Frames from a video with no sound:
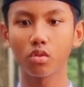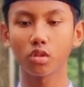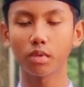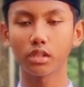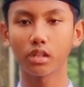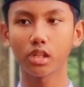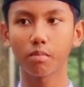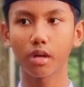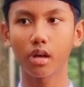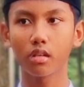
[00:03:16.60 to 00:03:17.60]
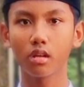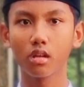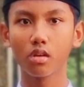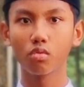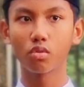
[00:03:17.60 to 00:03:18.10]
utama yang saya sampaikan,
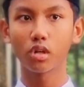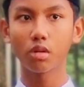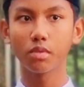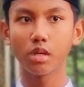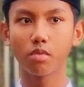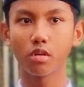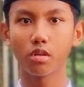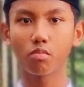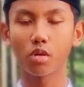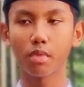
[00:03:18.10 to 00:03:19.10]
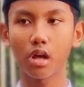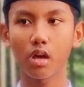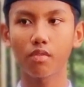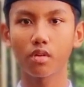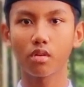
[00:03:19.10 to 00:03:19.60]
kurang lebihnya mohon, mohon
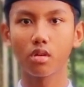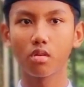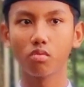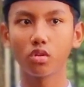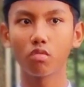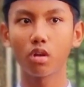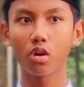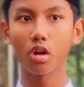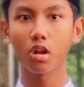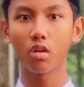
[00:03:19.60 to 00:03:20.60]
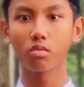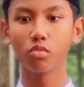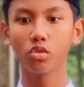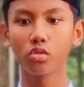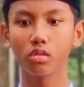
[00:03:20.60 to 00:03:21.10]
maaf.
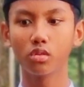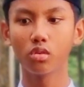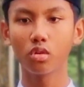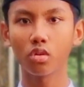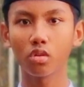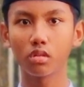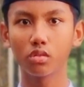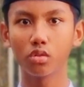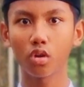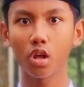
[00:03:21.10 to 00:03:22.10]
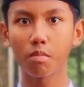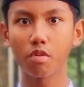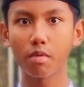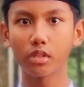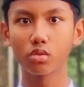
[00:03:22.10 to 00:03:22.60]
nul, Nun kami
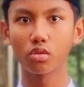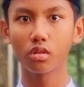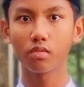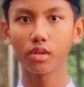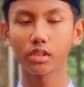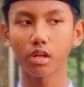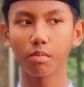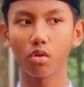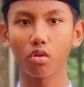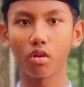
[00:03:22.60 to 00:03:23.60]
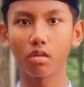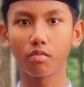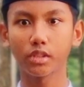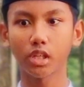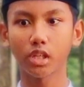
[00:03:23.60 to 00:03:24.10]
wa
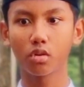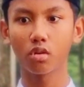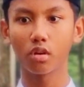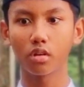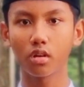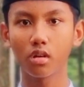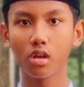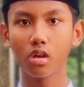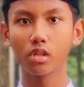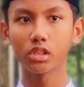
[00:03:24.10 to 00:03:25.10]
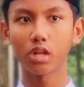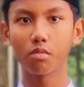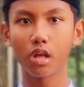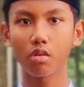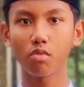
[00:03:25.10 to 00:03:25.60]
pastabil kol khairah.
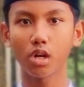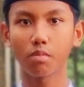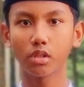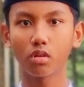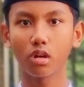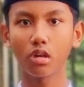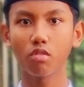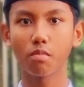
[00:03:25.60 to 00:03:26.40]
Wassalamualaikum warahmatullahi